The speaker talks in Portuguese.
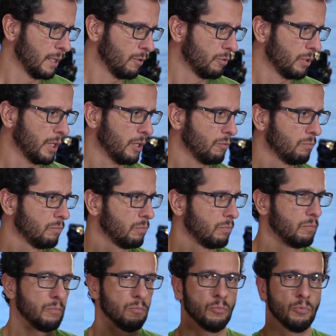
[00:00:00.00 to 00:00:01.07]
Eu tenho
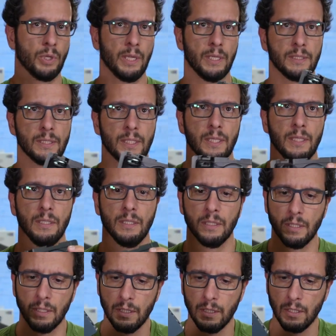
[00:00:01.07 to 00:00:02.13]
um case aqui
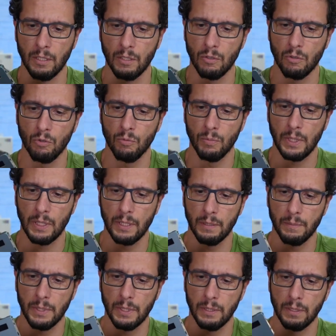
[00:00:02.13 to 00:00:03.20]
com uma
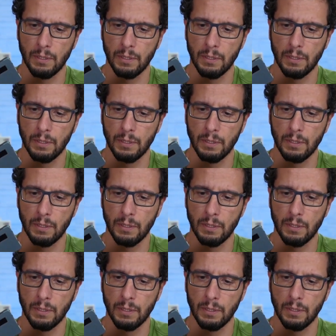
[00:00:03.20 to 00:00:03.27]
câmera